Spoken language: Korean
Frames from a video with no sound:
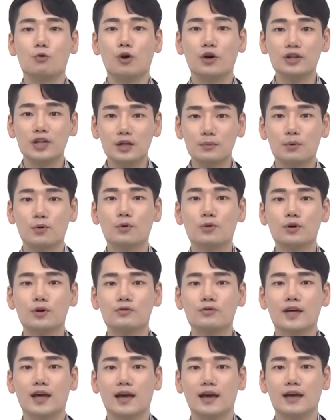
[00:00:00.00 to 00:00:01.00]
권익 보호를
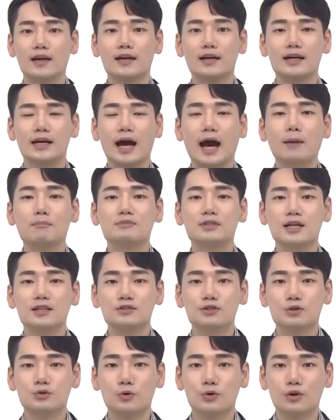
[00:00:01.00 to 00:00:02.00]
위해
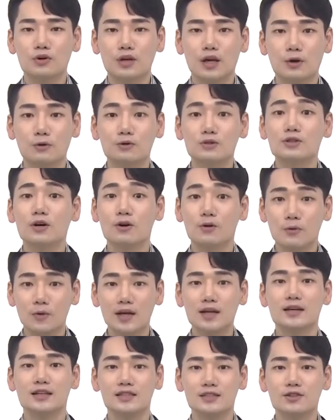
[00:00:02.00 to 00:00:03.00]
앞장서 노력해온
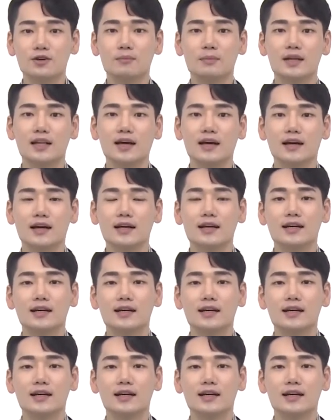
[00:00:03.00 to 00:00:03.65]
성과를 인정받아